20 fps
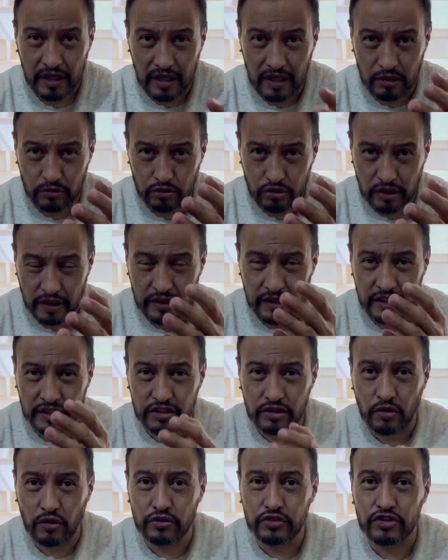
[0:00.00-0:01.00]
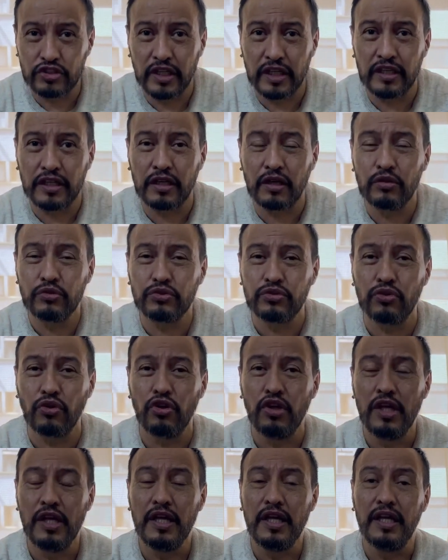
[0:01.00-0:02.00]
a ustedes les consta,
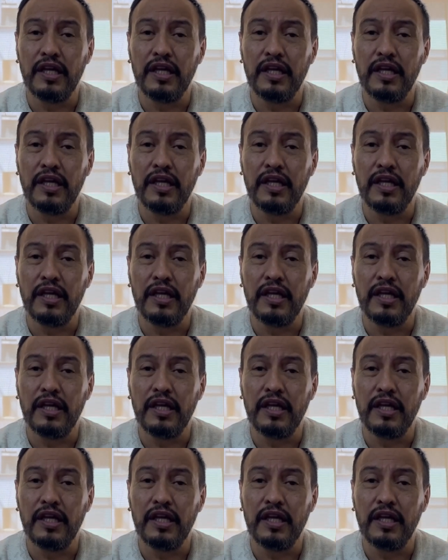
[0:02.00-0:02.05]
incluso